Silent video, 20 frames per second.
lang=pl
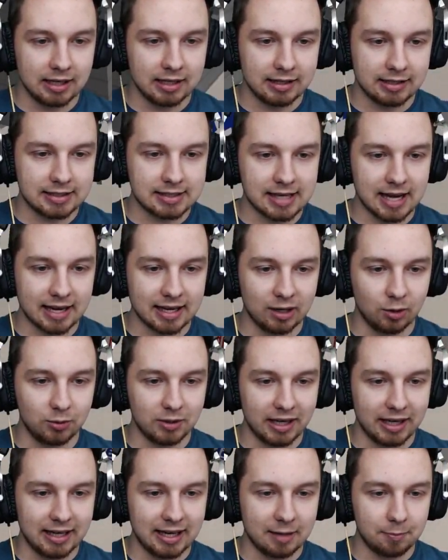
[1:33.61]
skakał
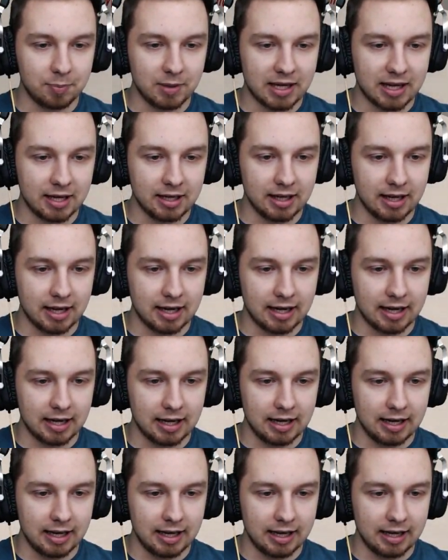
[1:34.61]
najlepiej,
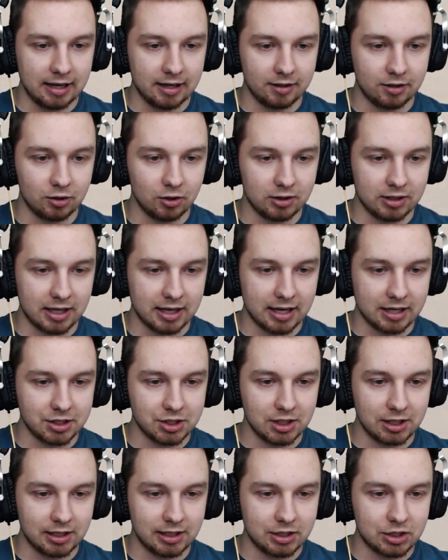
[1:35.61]
ale no na
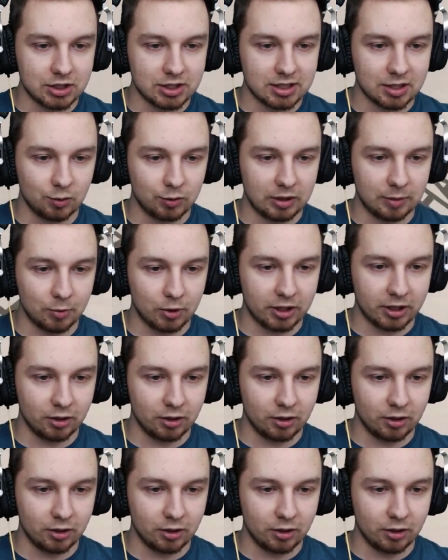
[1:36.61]
razie idzie całkiem ok.